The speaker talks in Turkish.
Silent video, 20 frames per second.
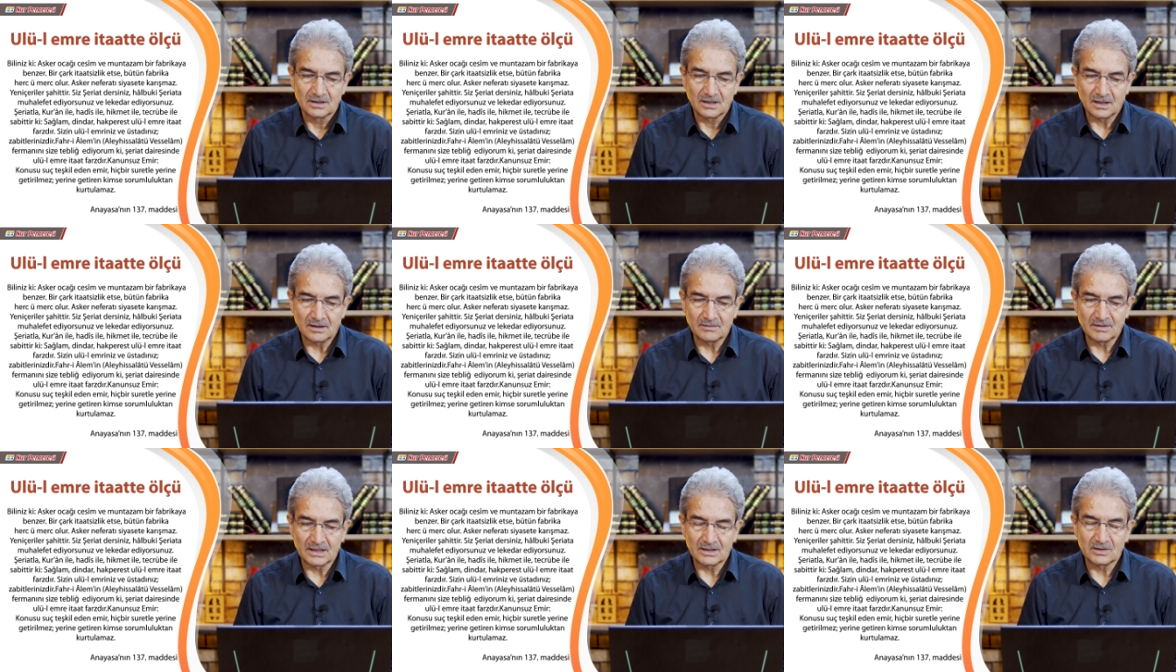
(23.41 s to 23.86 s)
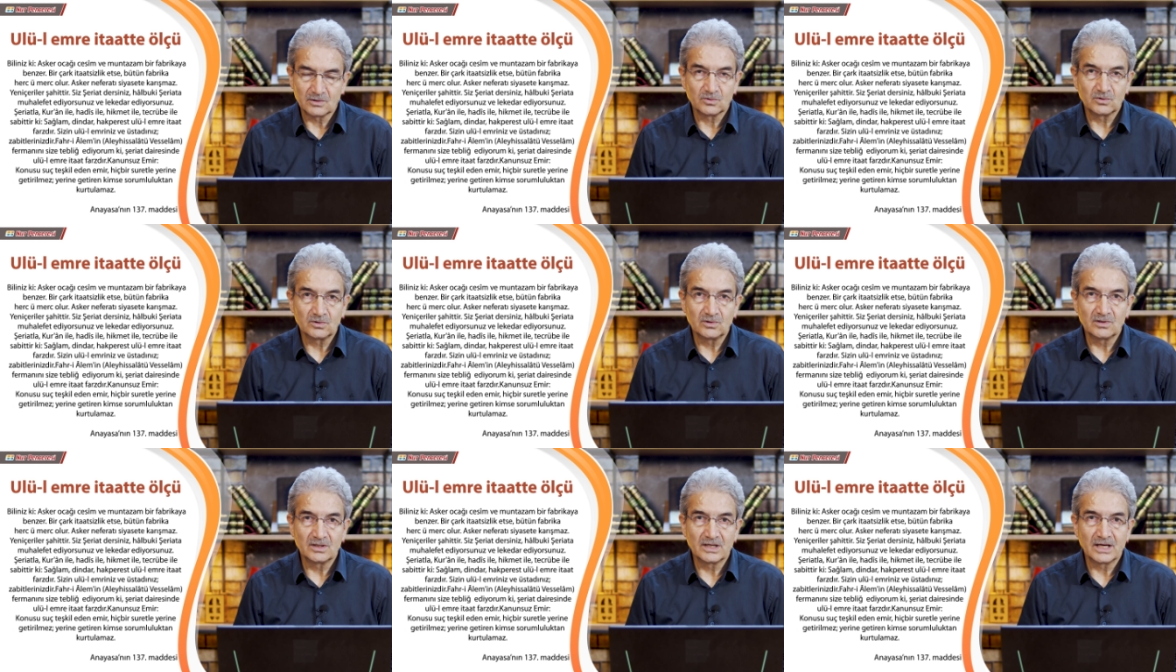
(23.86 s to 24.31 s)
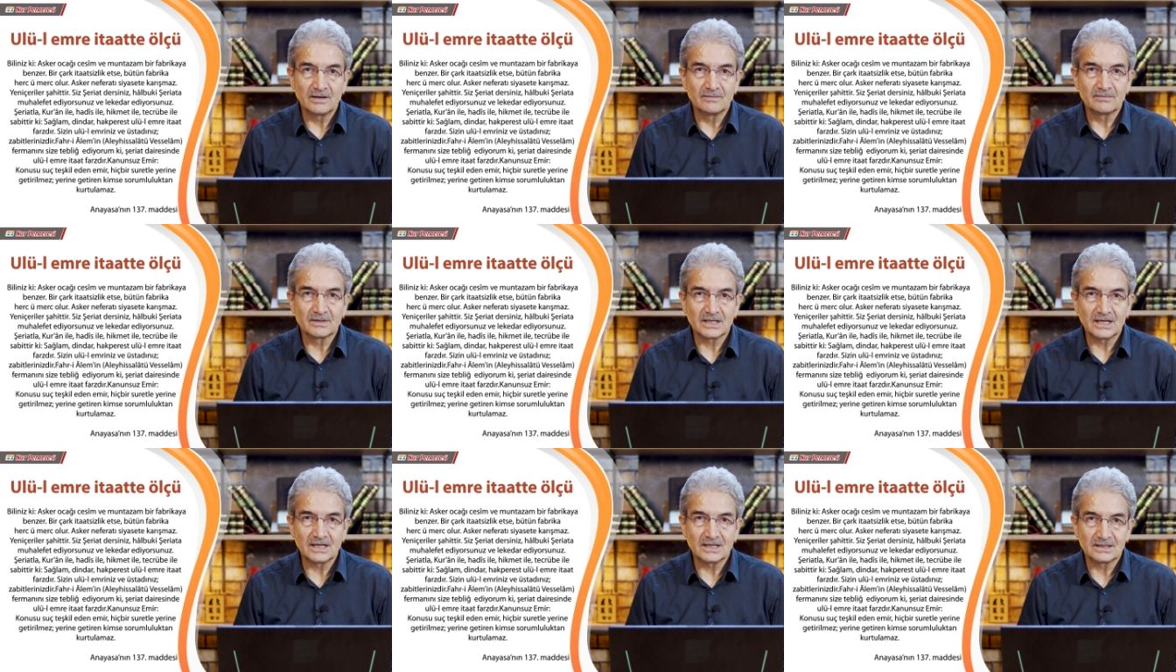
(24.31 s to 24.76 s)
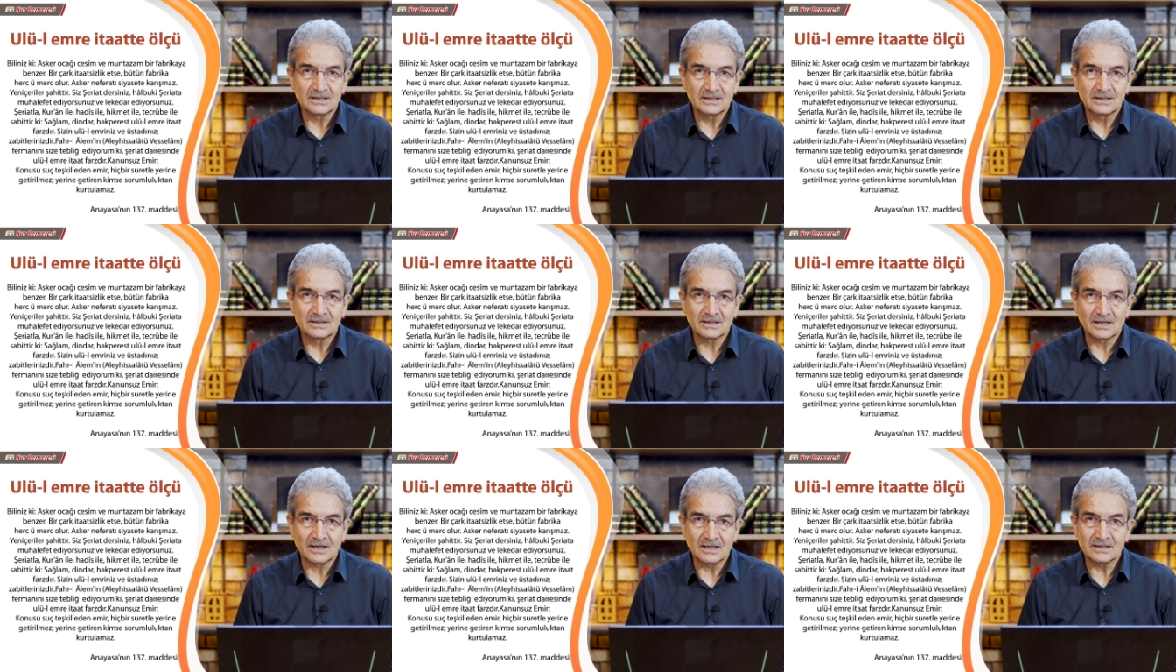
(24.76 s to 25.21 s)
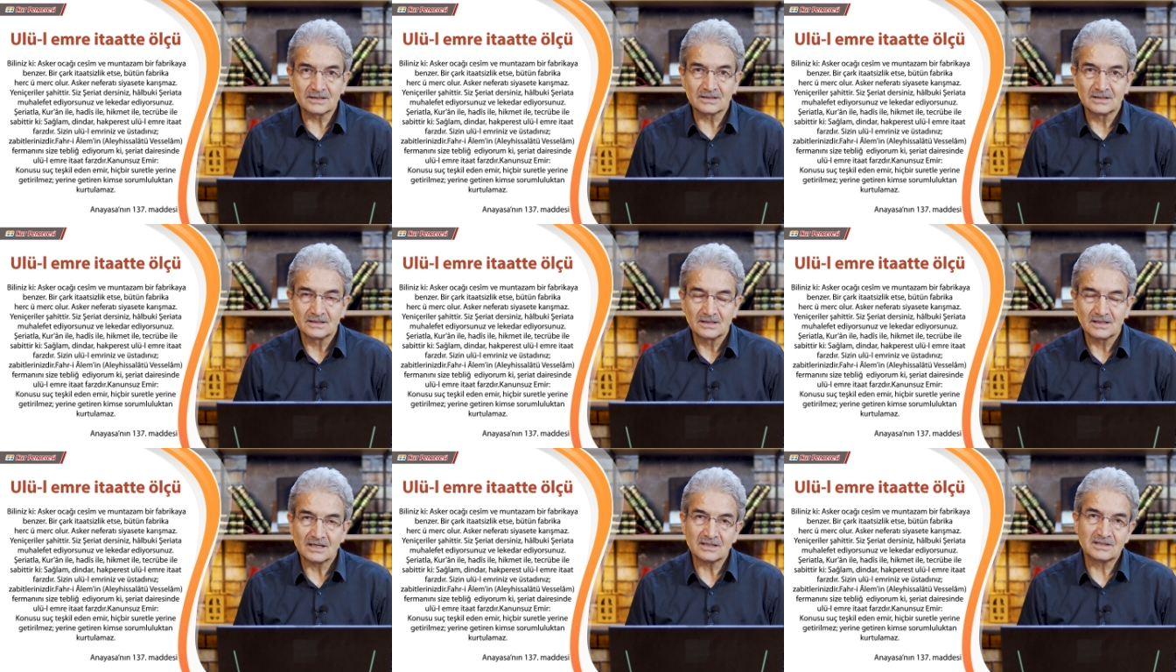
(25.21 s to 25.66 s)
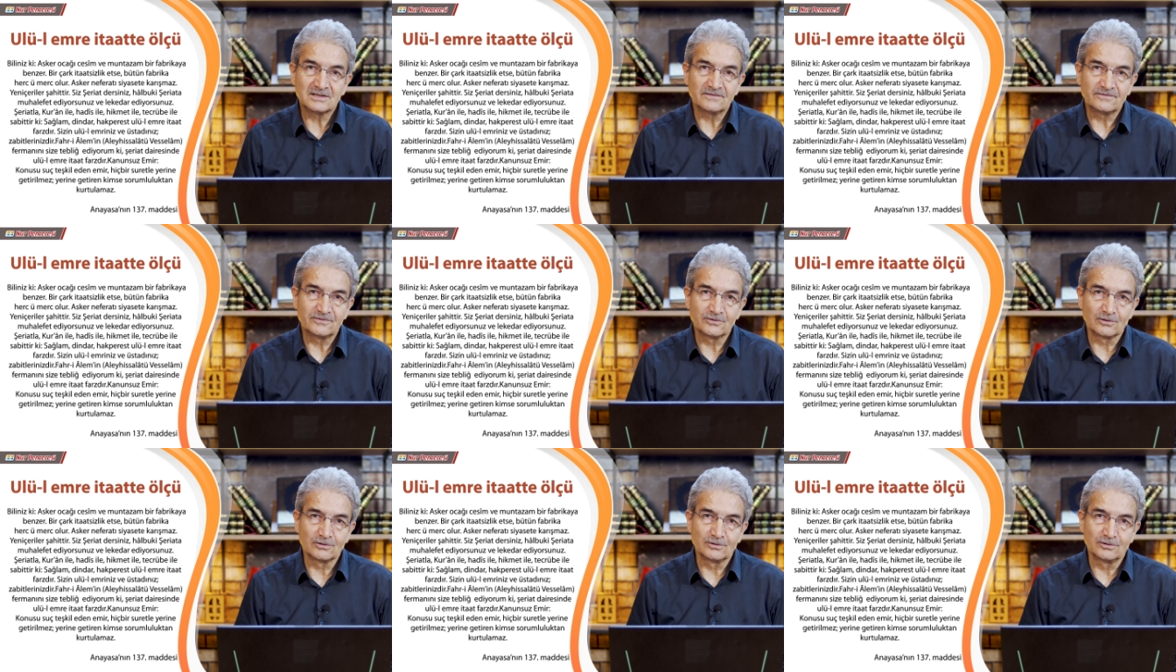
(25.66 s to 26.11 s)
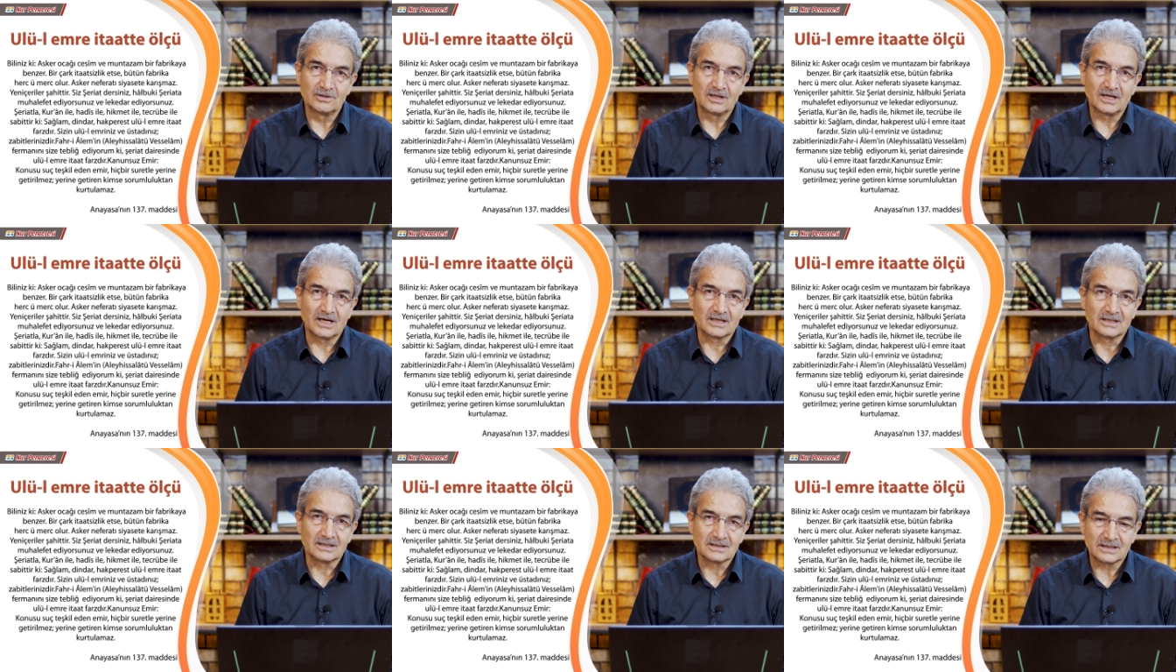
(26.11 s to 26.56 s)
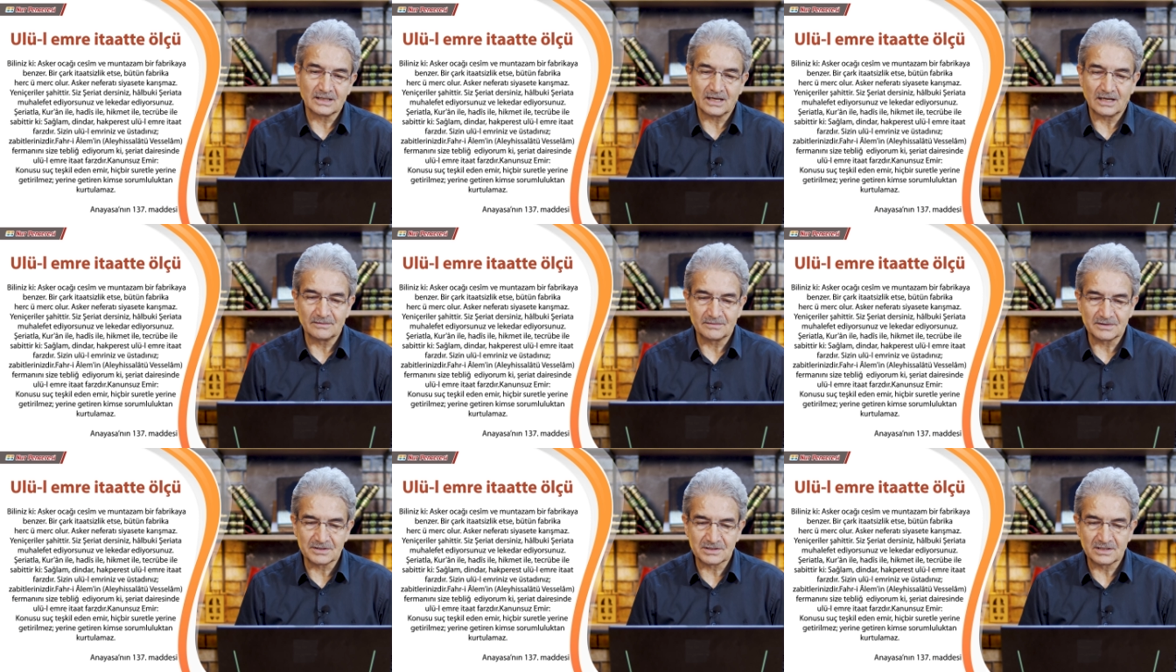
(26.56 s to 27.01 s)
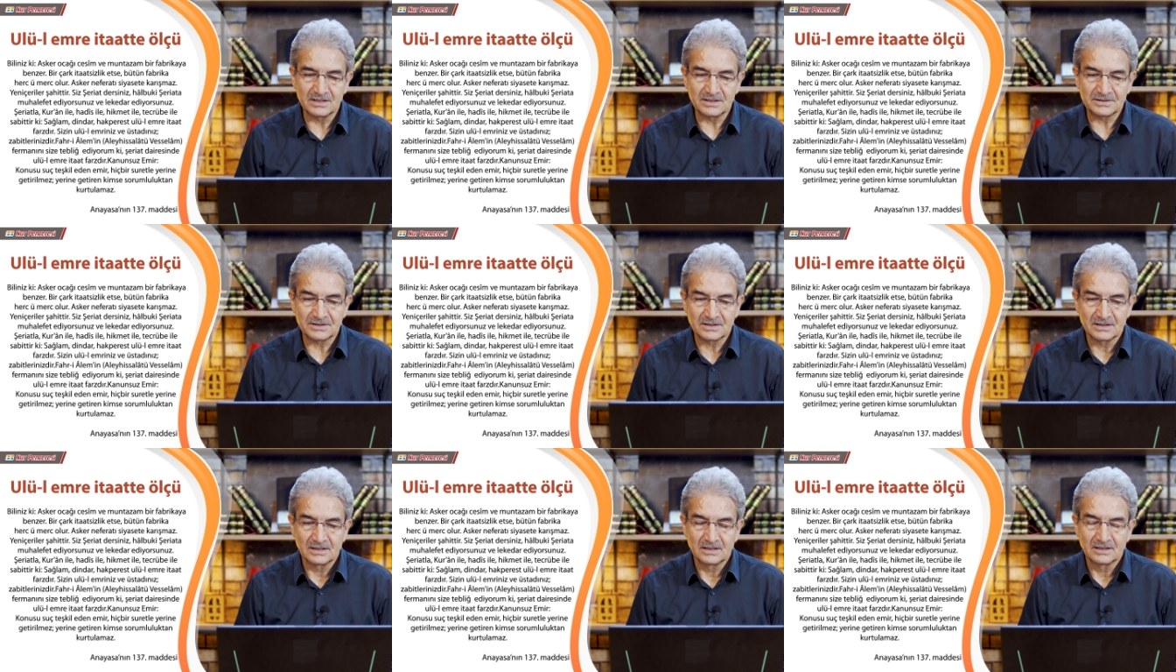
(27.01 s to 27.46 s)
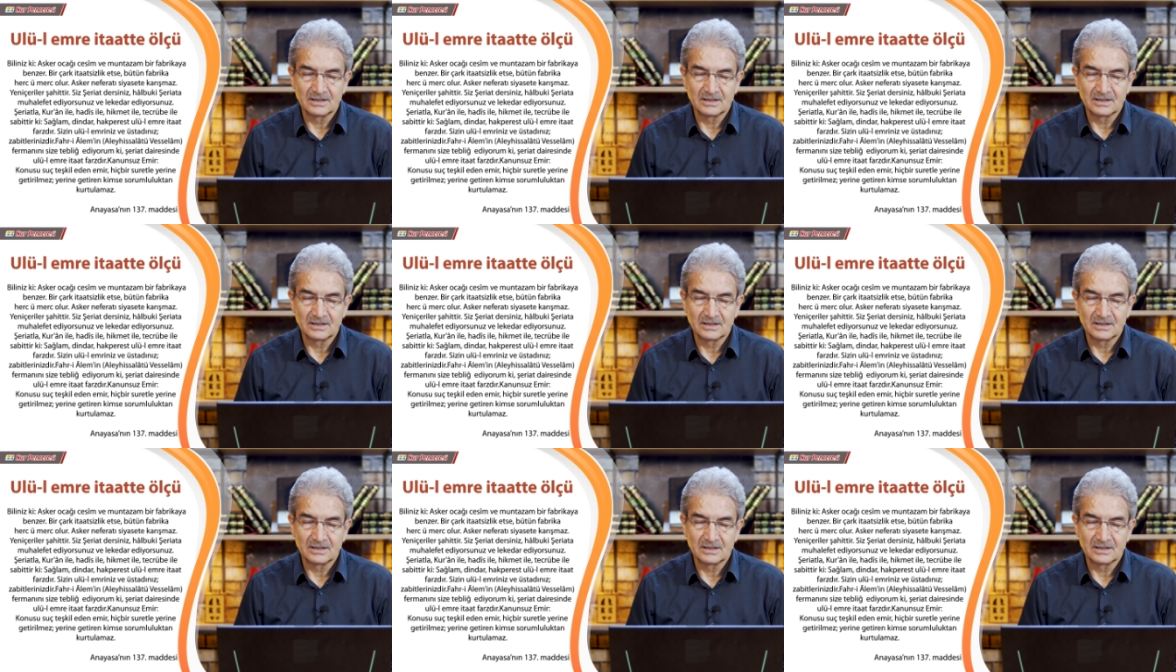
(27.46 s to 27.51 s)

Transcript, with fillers: ama ulul emre itaat atıf yoluyla gelmiştir.